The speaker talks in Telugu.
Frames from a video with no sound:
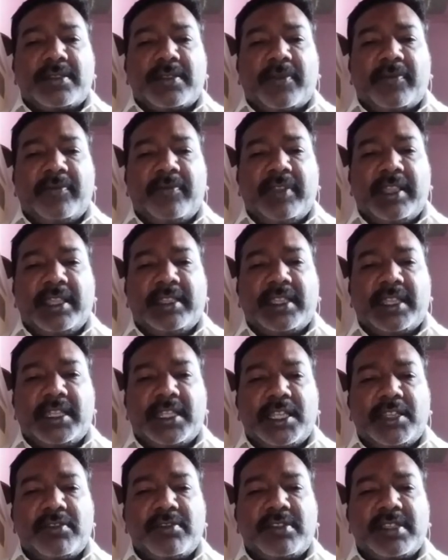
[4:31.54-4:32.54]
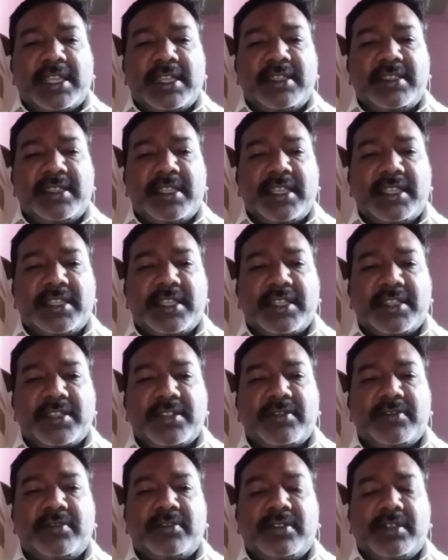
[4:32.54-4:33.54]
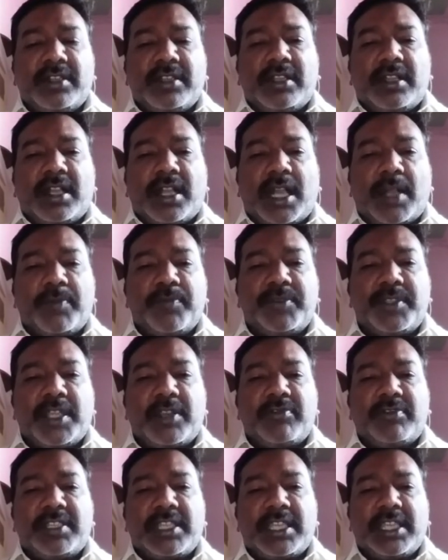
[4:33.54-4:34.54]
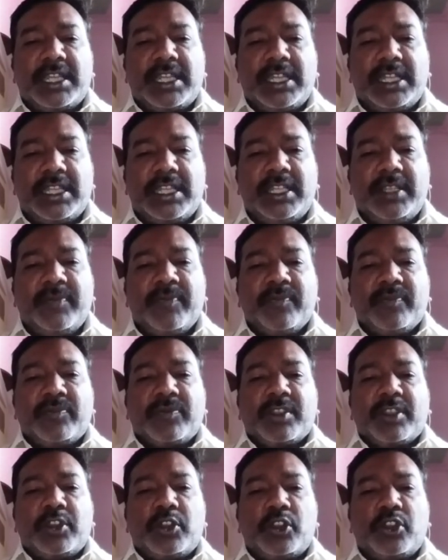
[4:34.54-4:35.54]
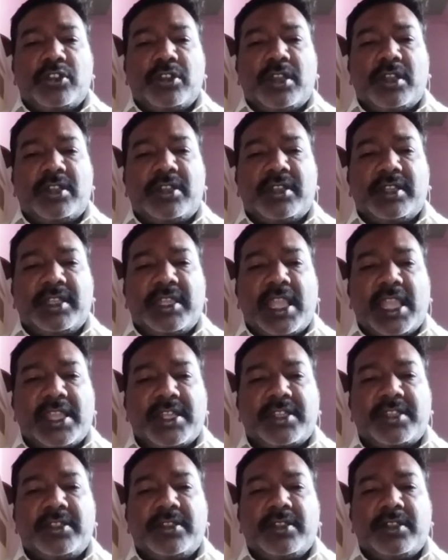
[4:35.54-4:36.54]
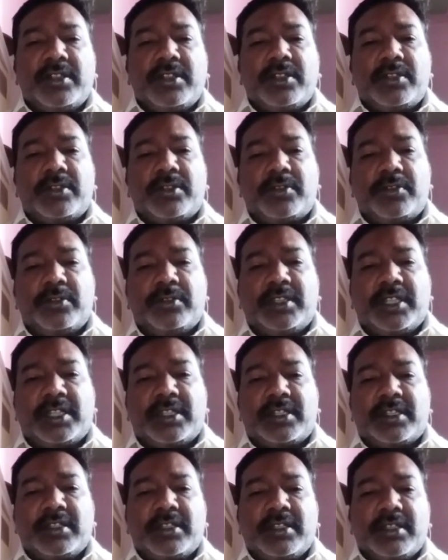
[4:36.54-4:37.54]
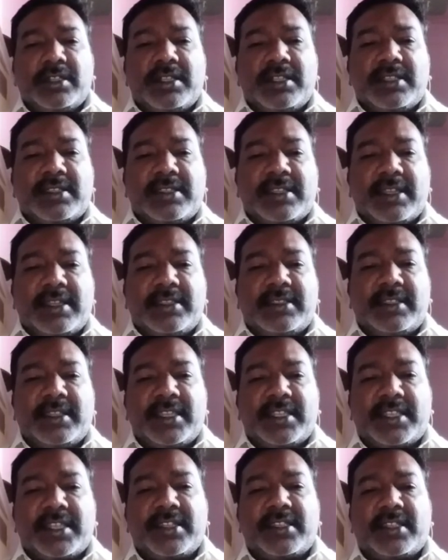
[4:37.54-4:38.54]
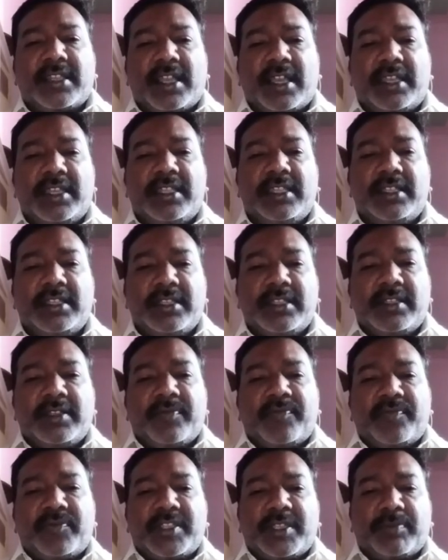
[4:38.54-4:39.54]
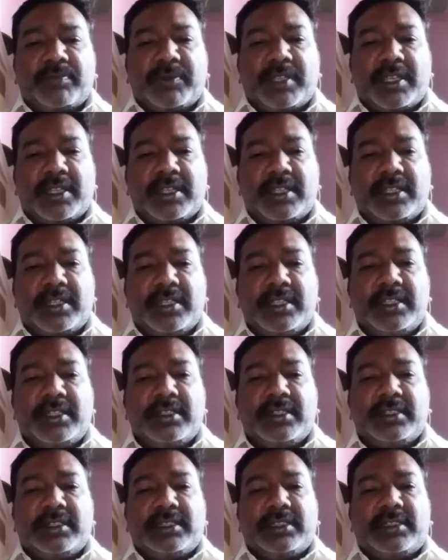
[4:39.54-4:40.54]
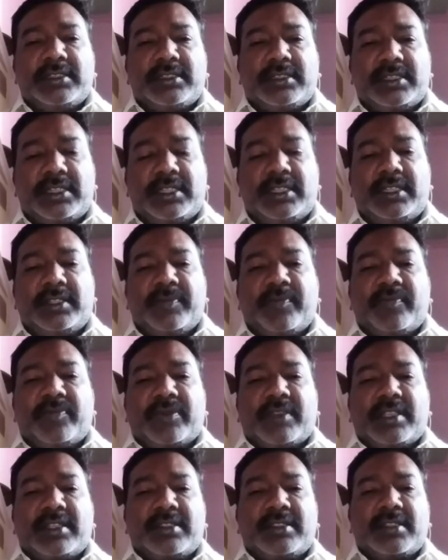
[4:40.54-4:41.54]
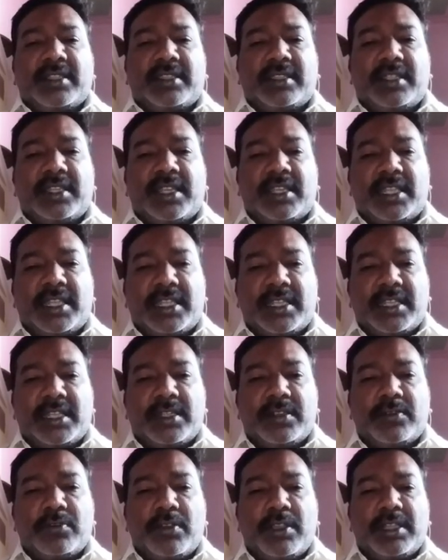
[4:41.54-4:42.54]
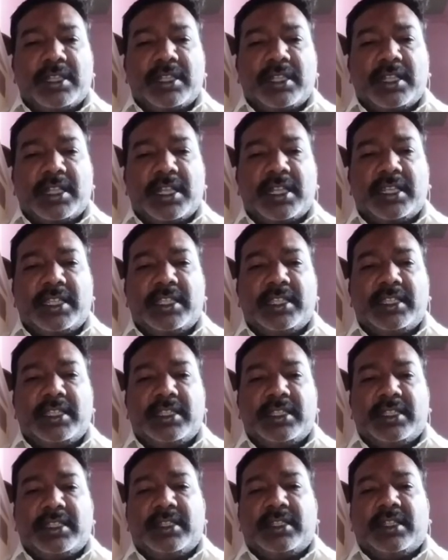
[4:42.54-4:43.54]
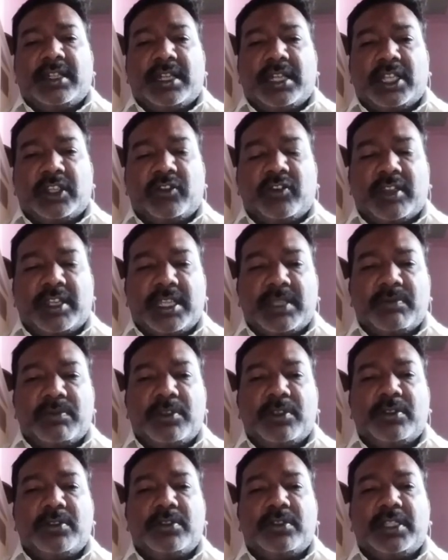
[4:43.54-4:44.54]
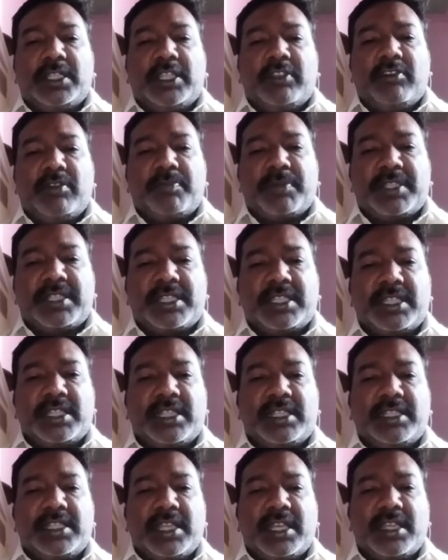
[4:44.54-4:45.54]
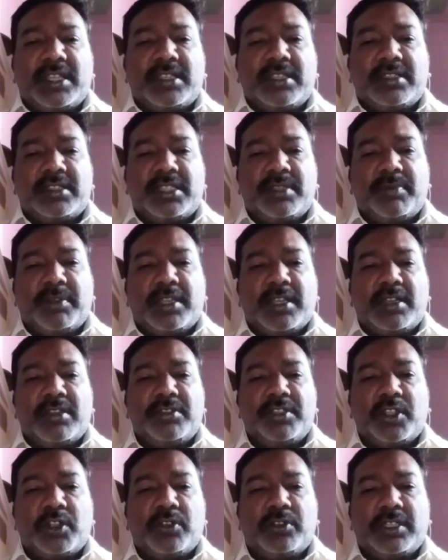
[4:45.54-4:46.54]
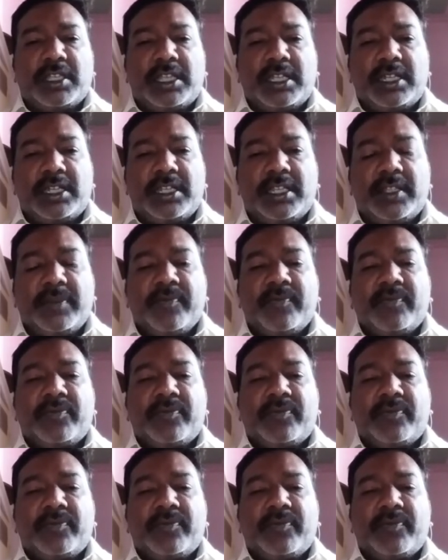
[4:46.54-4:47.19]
సంవేదనలను సెన్సేషన్స్ను అబ్జర్వ్ చేయండి డు నాట్ రియాక్ట్ టు దట్ సెన్సేషన్స్ అని చెప్తారండి శ్రీ సత్యనారాయణ గోయంక గారి ఆధ్వర్యంలో ఈ విపశ్యన ధ్యాన శిబిరాలు జరుగుతాయండి